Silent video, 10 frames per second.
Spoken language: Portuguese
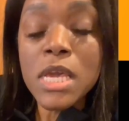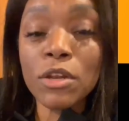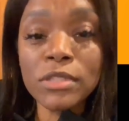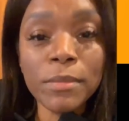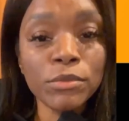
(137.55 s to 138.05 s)
E
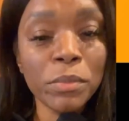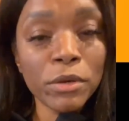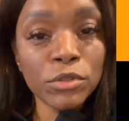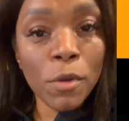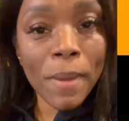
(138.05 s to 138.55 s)
não sabemos como é
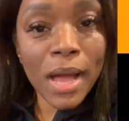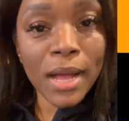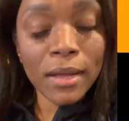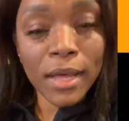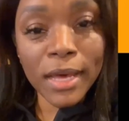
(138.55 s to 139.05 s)
que o senhor
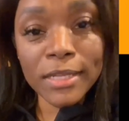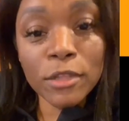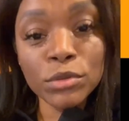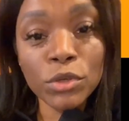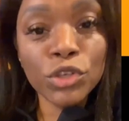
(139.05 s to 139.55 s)
paga a renda
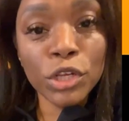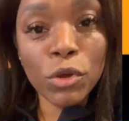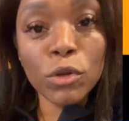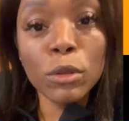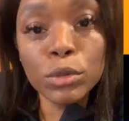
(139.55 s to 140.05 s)
do seu
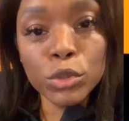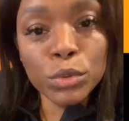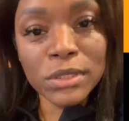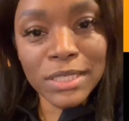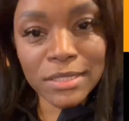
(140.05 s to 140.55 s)
escritório
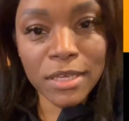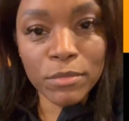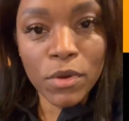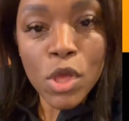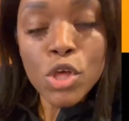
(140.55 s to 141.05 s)
luxuosíssimo